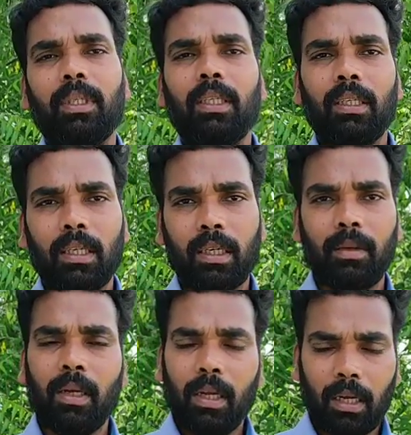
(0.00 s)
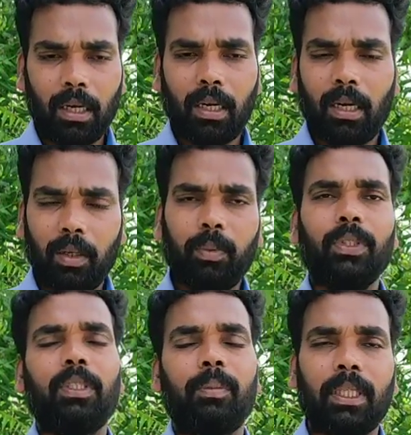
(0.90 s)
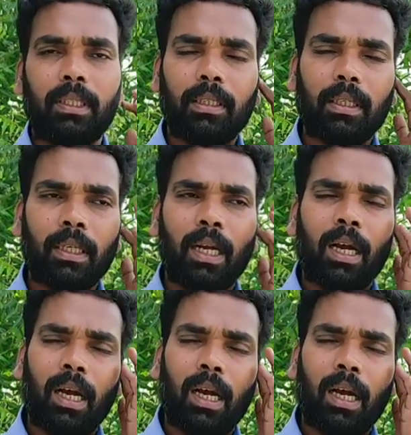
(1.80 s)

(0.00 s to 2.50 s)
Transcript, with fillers: மாதிரி நான் அனுபவித்து பார்த்துருக்குறேன்